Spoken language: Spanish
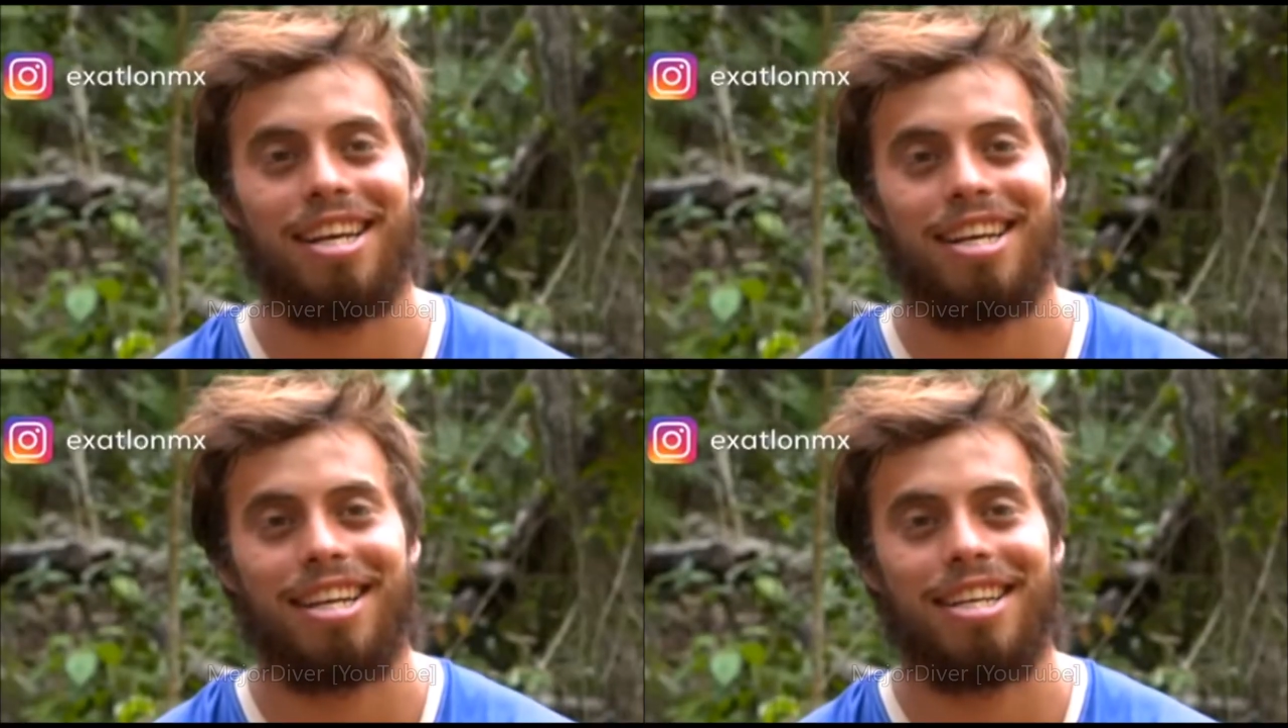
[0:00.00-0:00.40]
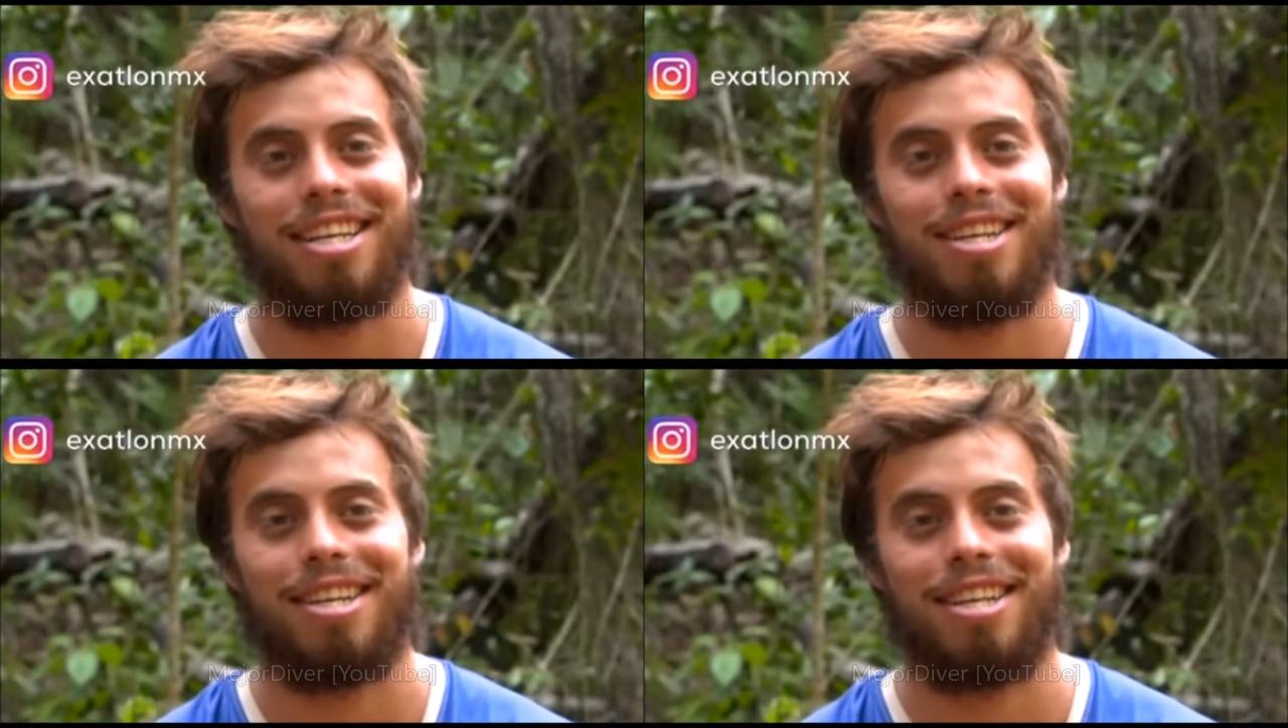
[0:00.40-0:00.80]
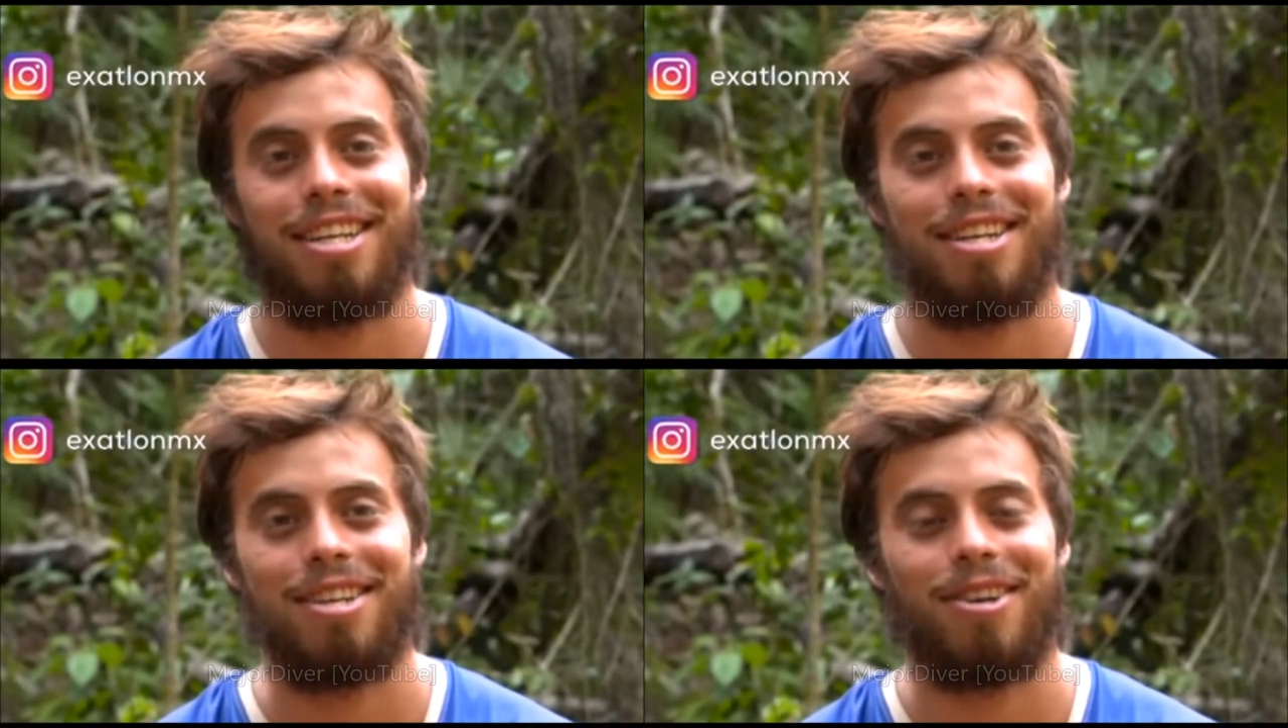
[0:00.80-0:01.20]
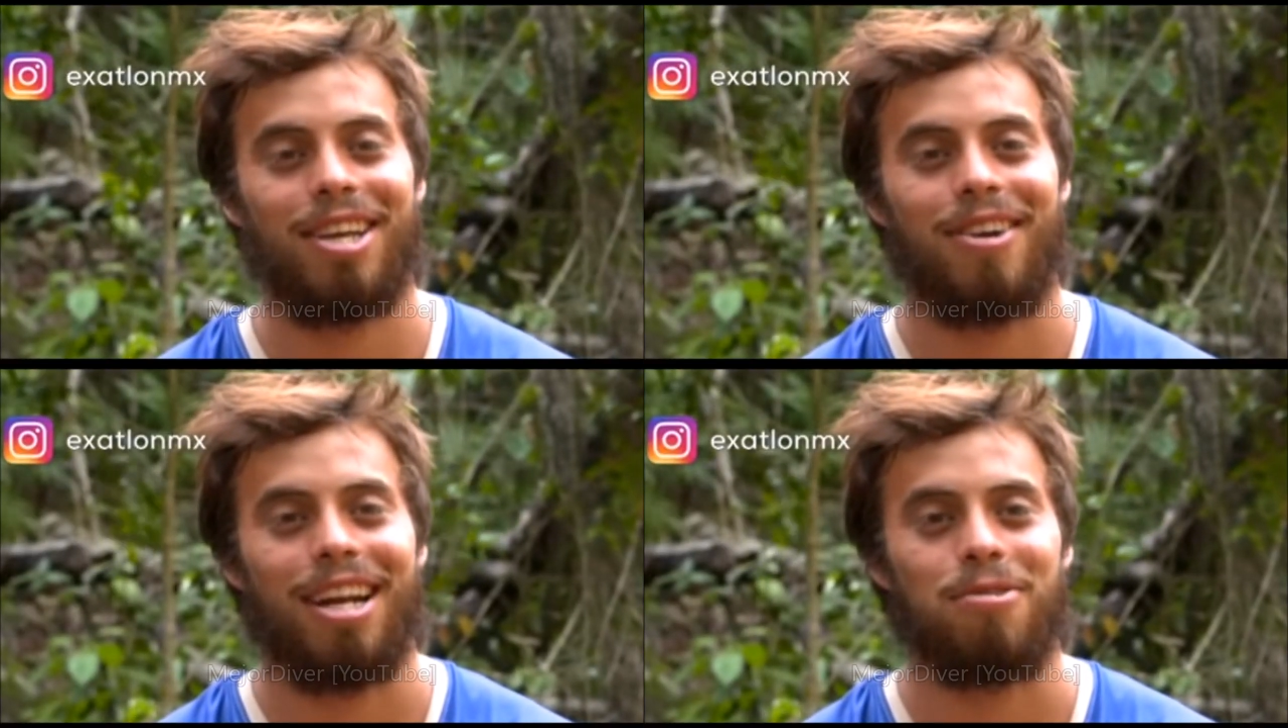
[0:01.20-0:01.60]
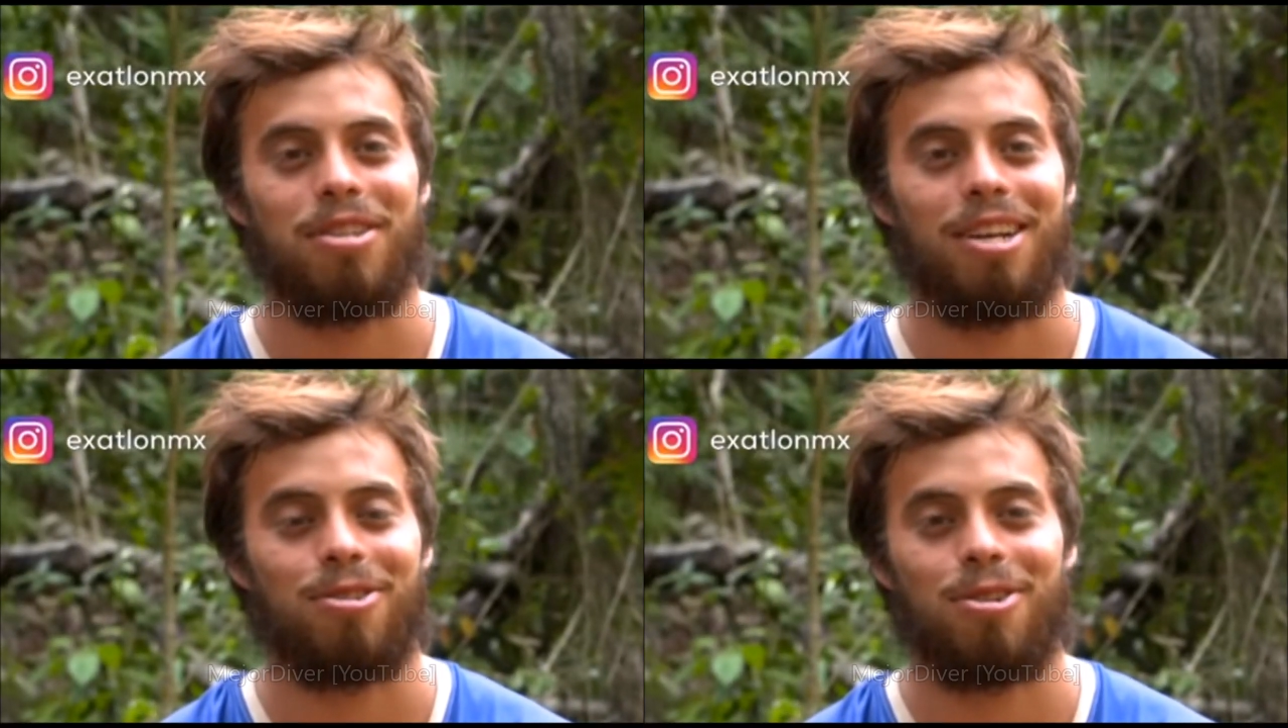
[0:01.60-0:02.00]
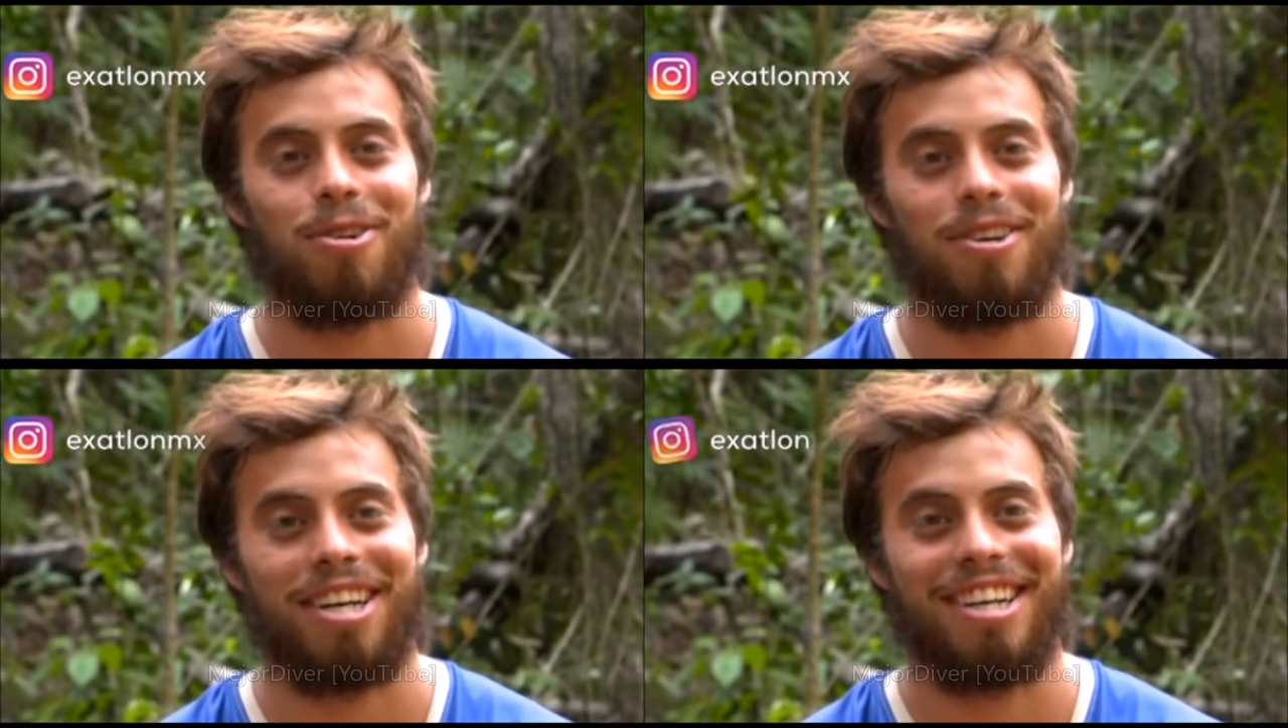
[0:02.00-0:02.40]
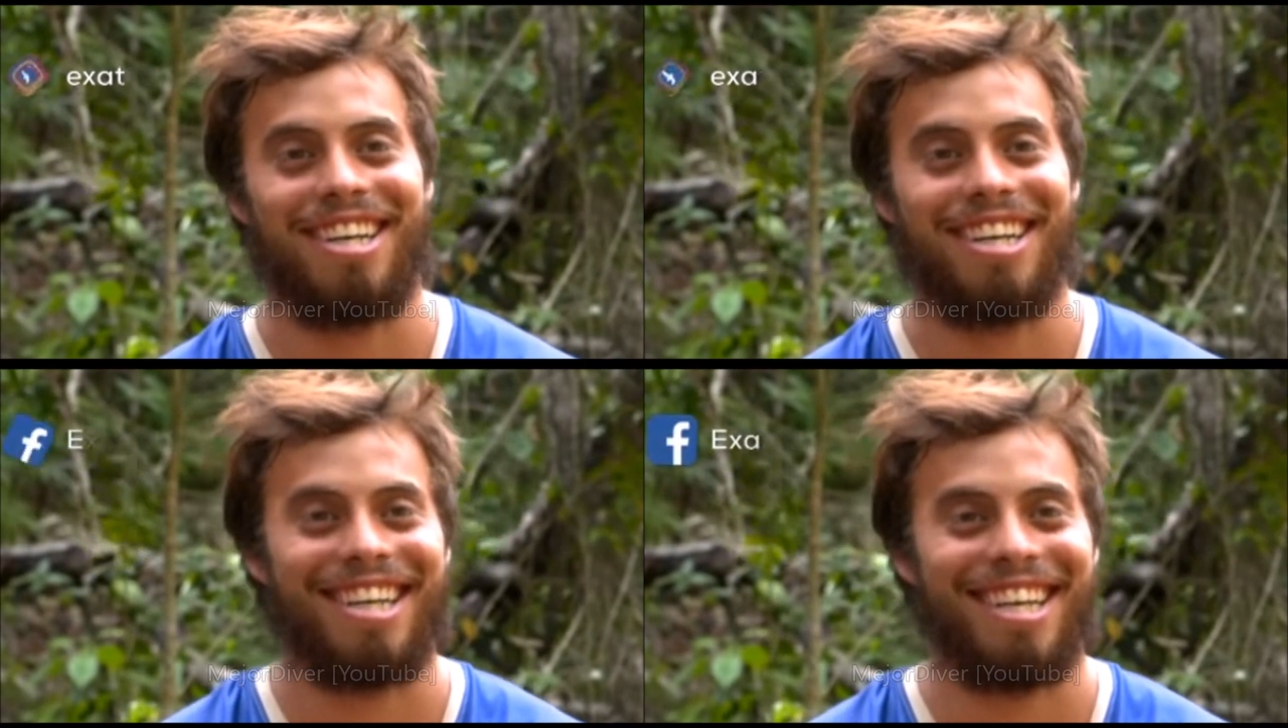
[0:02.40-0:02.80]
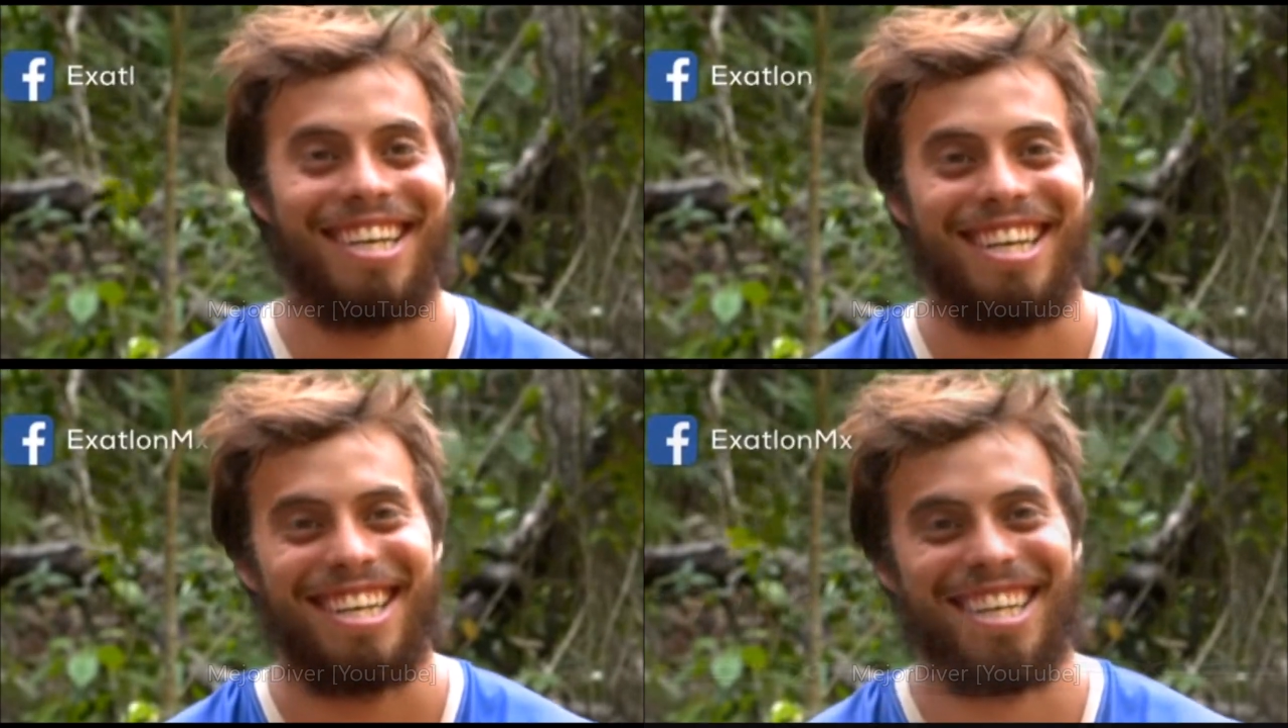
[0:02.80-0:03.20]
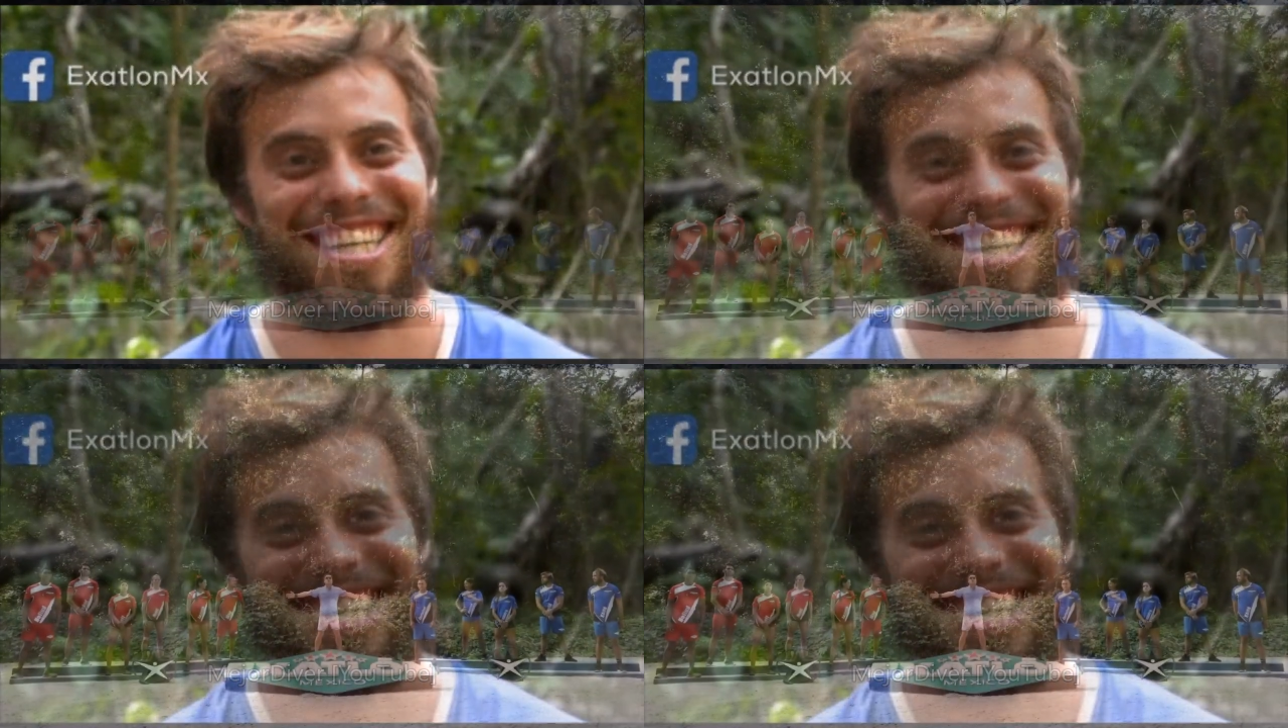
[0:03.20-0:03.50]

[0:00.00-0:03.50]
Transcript: Aquí somos parejos con todos, sin importar de qué